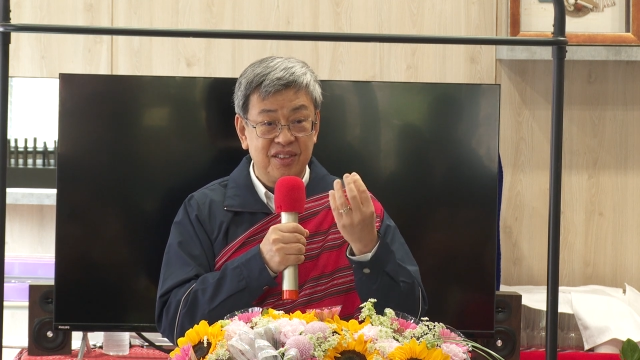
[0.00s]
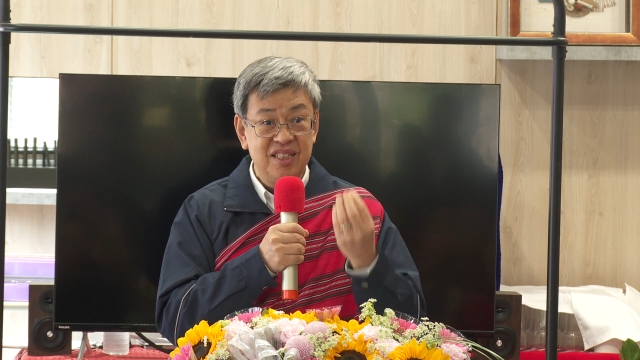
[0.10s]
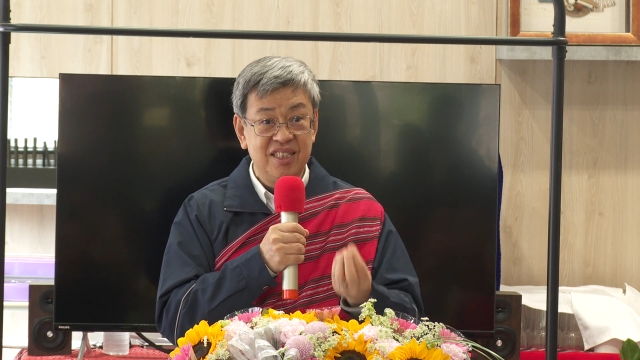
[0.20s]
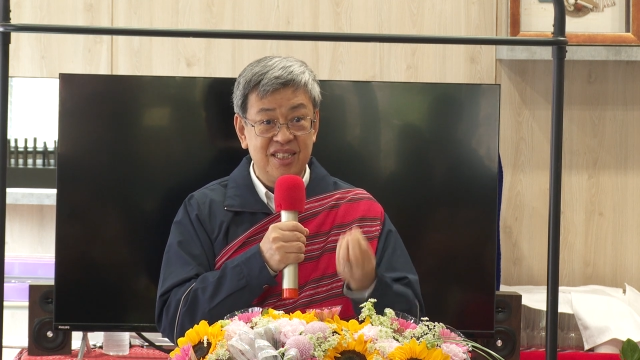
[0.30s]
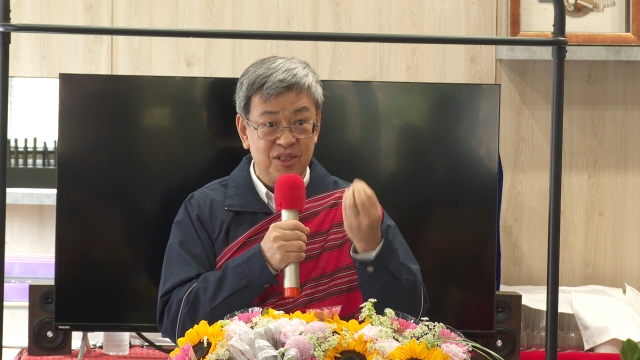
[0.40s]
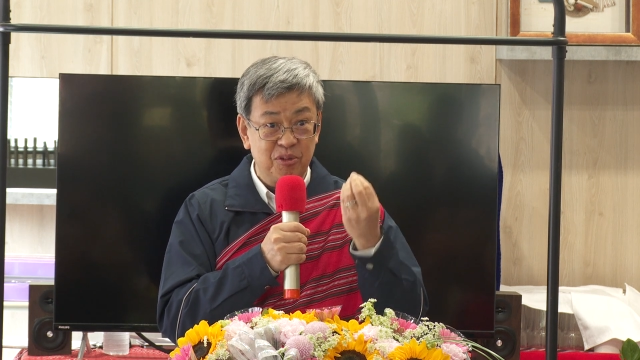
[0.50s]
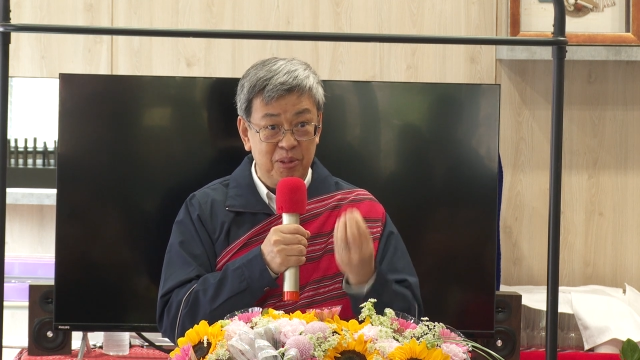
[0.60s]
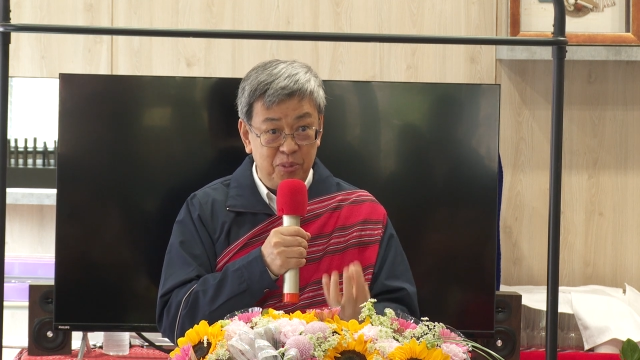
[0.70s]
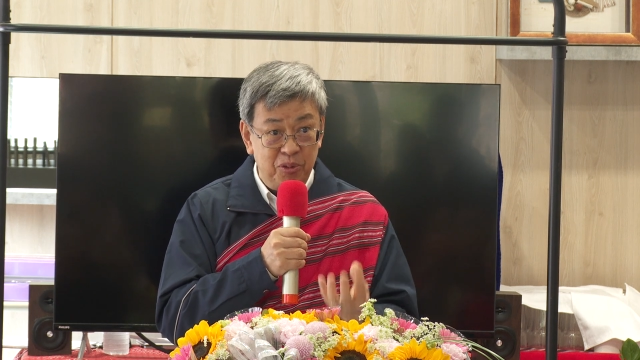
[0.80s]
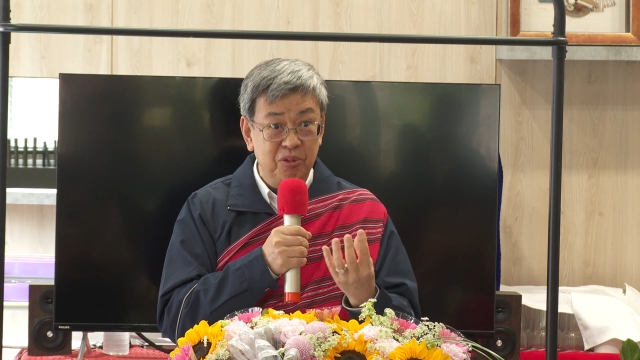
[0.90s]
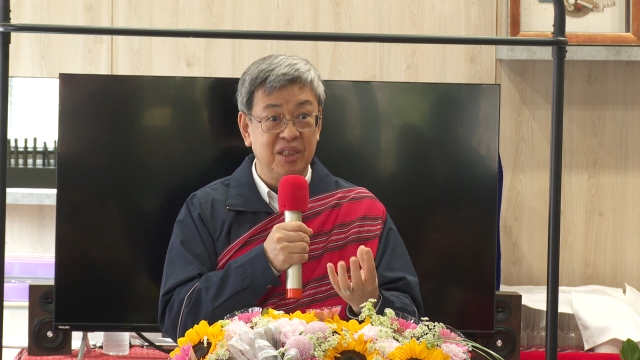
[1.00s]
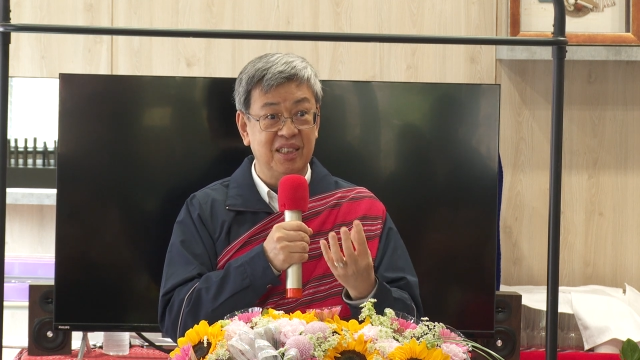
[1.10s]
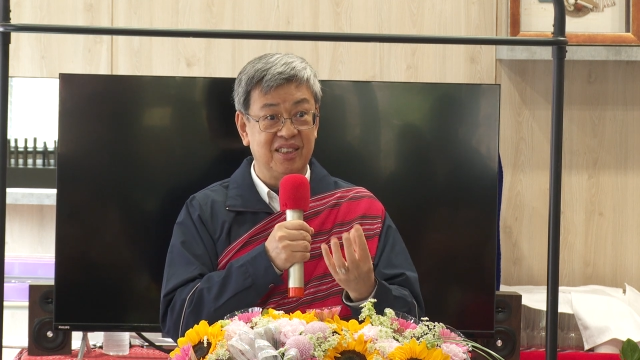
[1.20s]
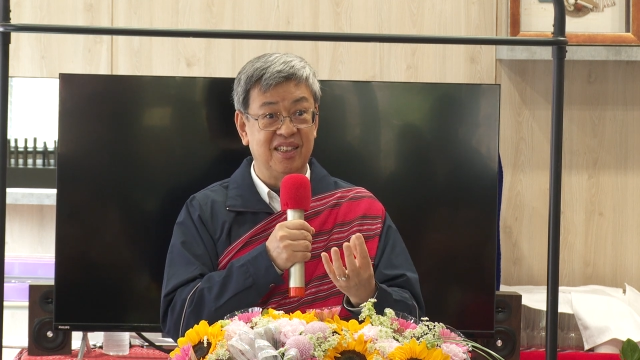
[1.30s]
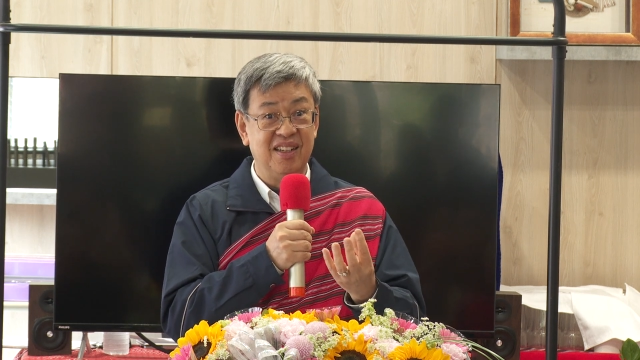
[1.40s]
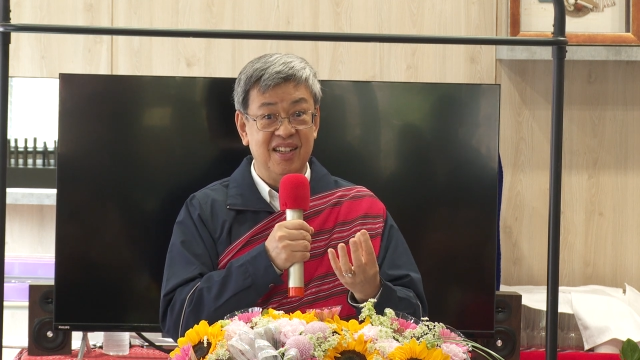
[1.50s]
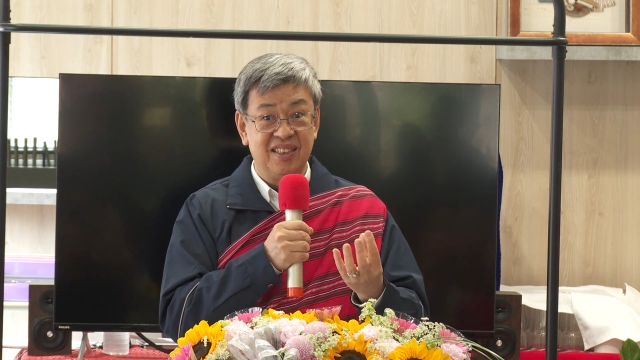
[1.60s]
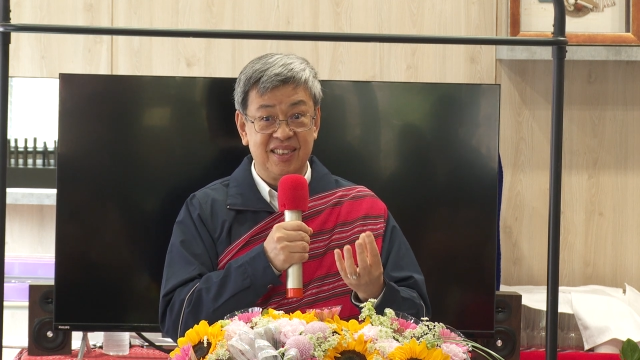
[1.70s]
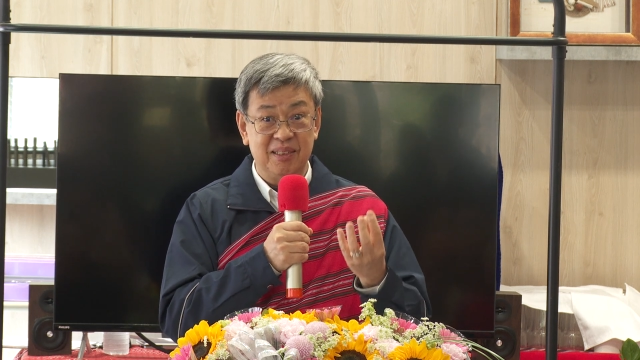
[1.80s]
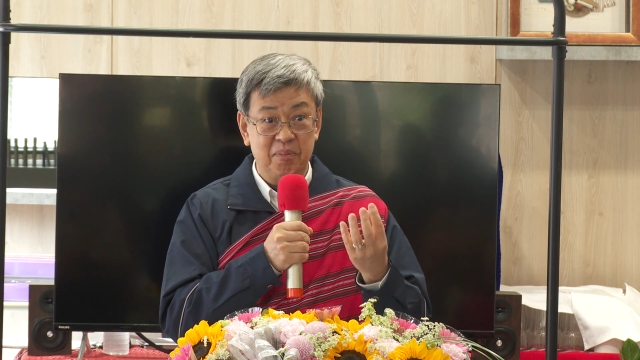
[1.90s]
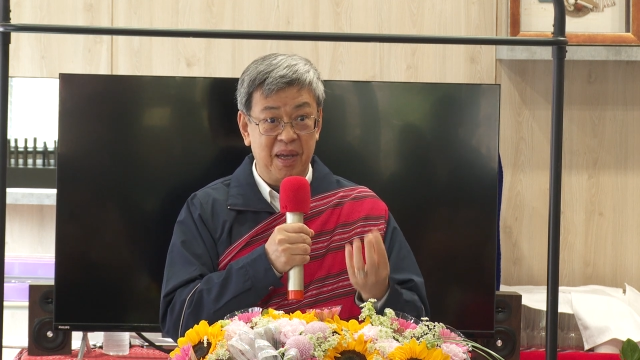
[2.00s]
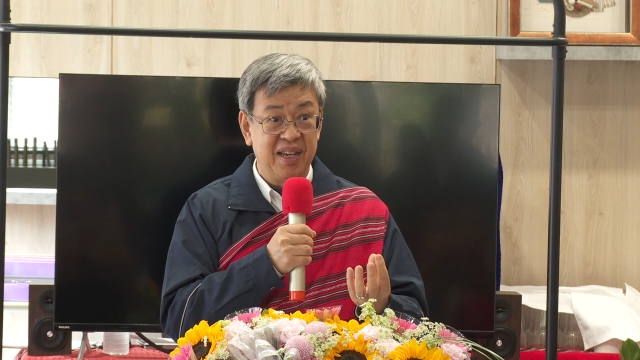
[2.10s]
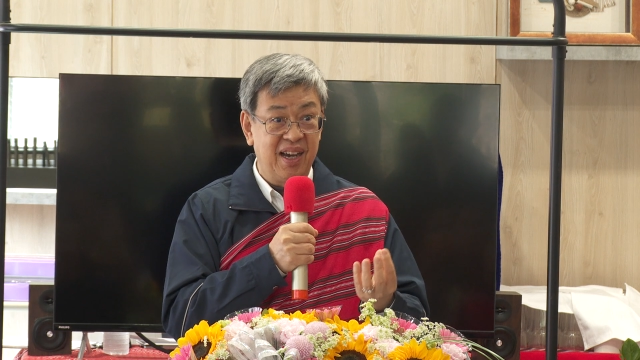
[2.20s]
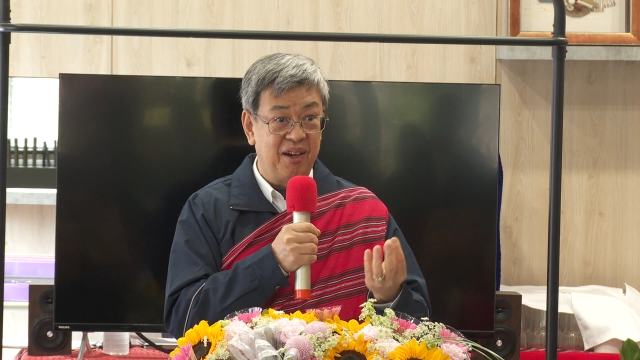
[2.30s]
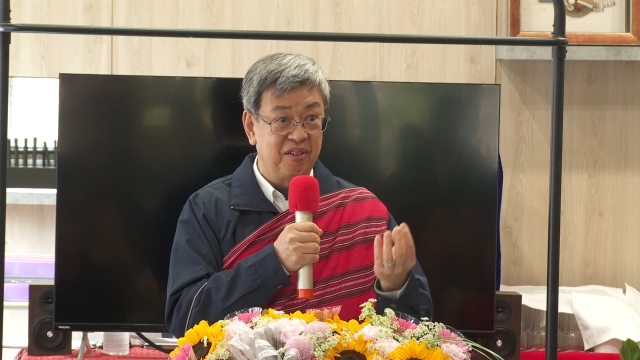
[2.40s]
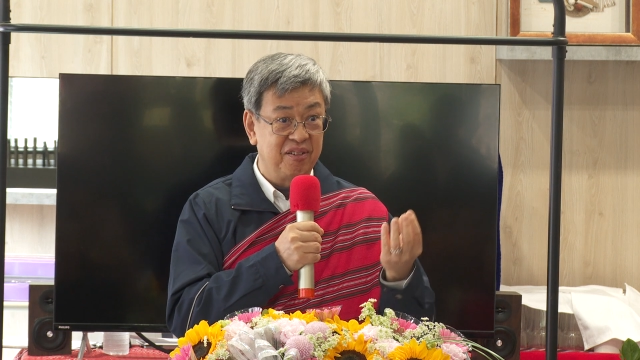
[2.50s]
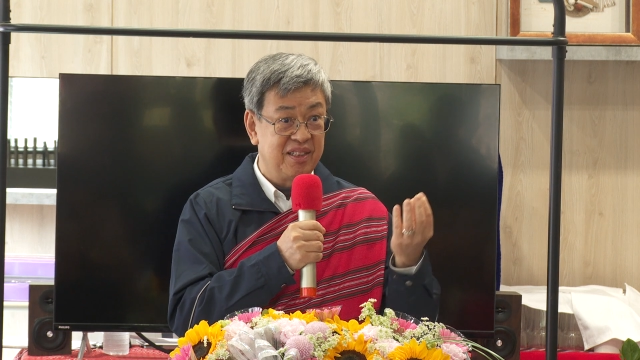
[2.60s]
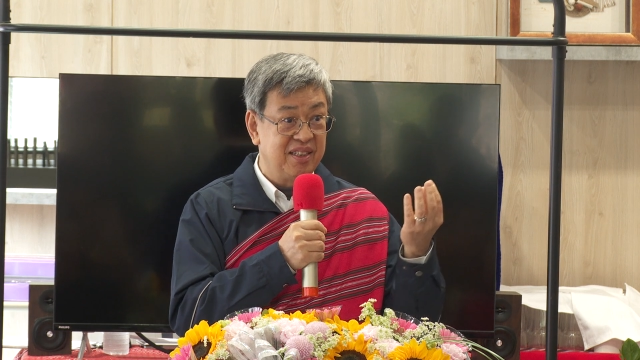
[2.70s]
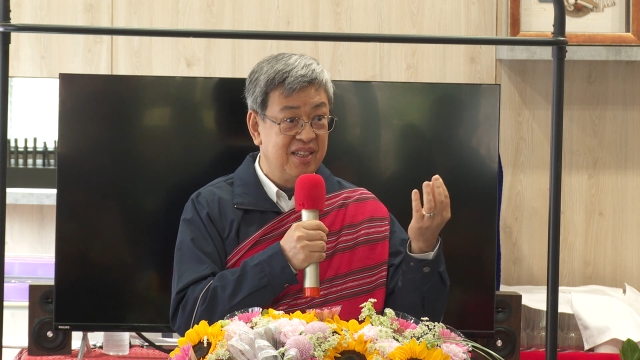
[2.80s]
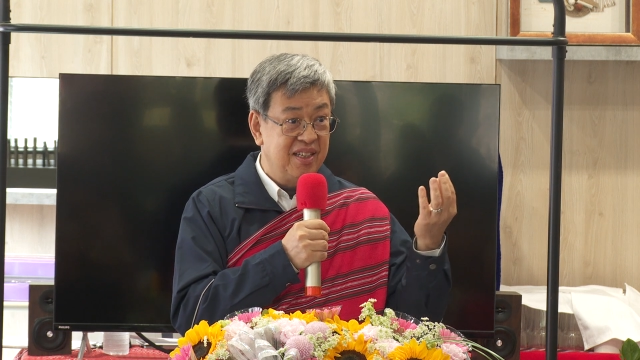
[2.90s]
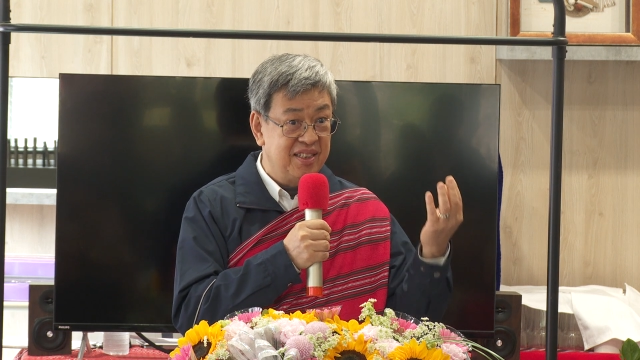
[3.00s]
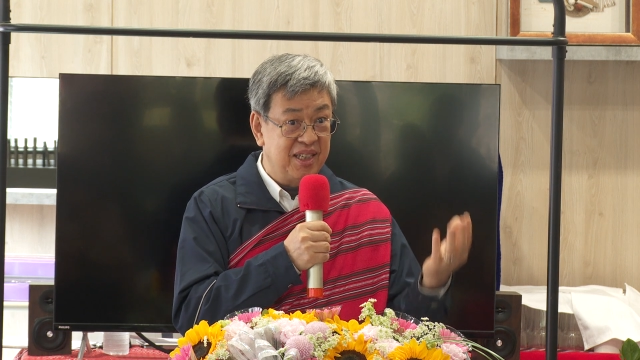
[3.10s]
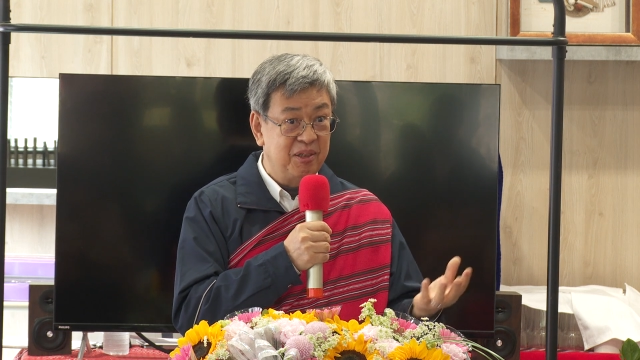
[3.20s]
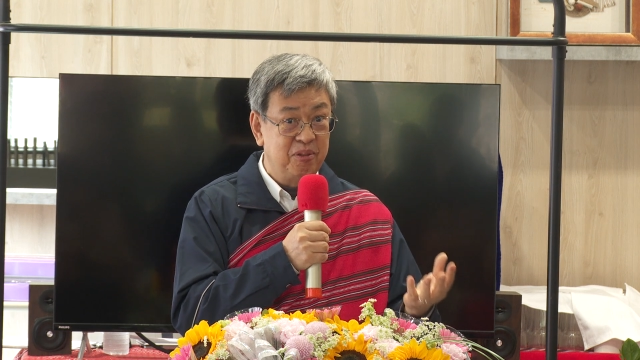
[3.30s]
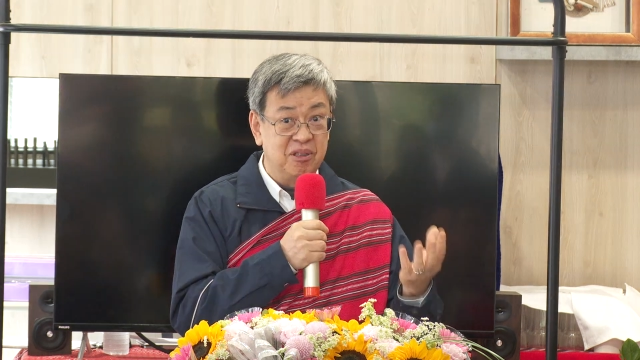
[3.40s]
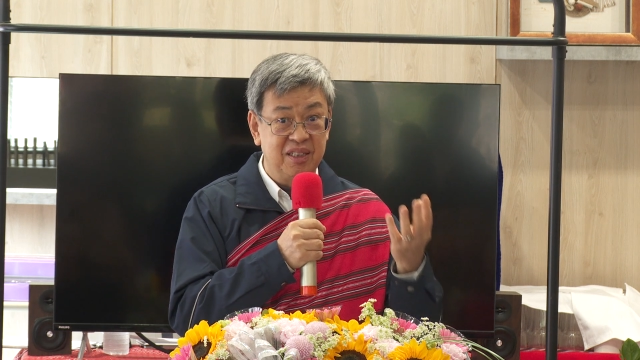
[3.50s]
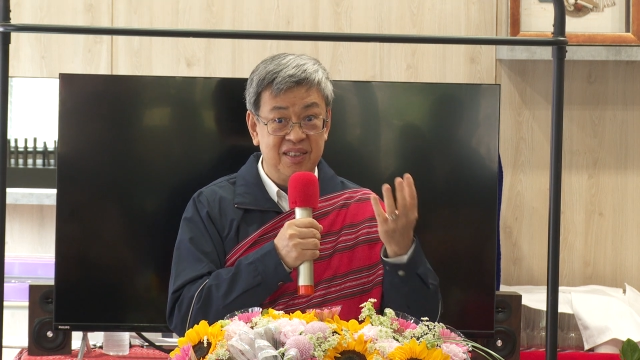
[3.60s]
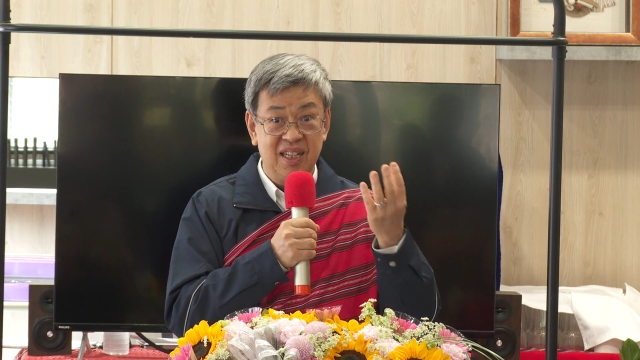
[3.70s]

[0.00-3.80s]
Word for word: 真正属于普里的这个美好的人文、